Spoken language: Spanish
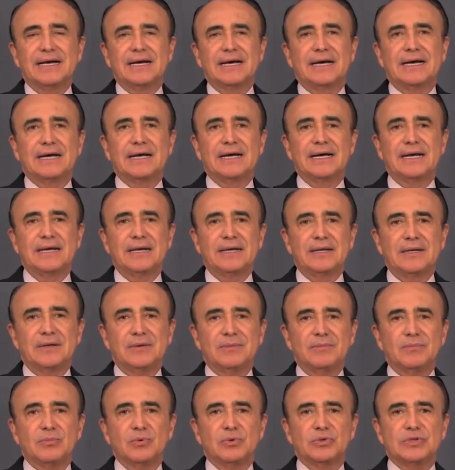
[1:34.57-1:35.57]
a
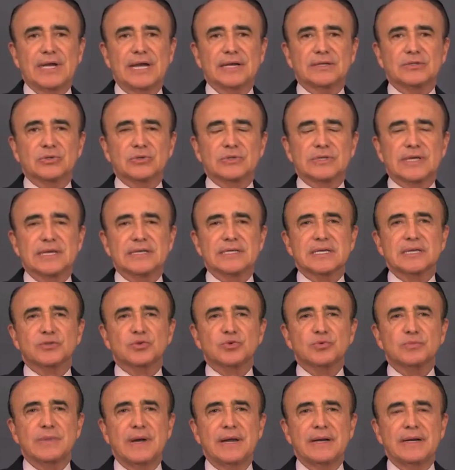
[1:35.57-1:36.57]
muchachos que se
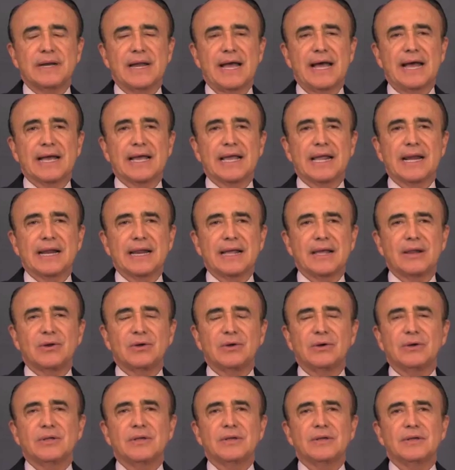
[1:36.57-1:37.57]
suman a
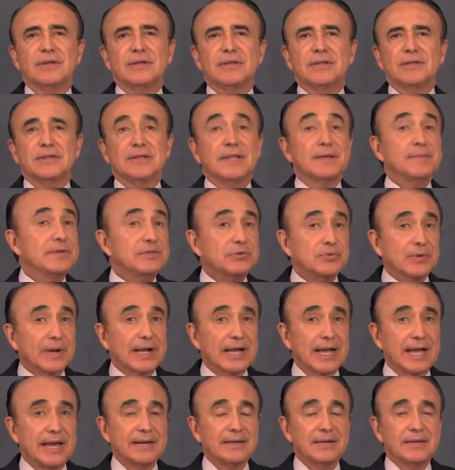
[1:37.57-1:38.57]
Guerrero de
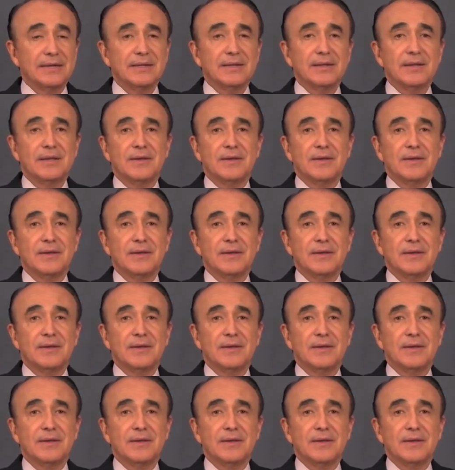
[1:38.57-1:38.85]
Michoacán.